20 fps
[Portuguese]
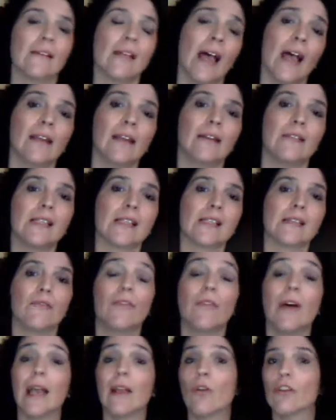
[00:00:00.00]
Diaries
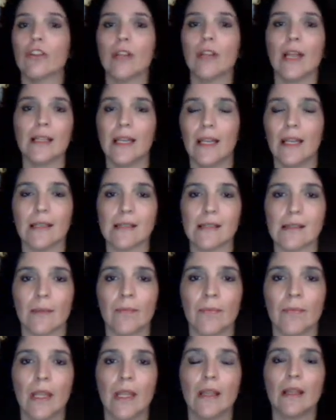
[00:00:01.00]
vai gostar dessa,
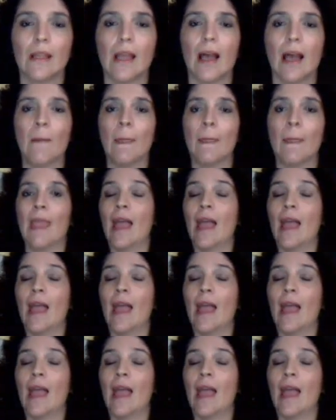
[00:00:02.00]
tá?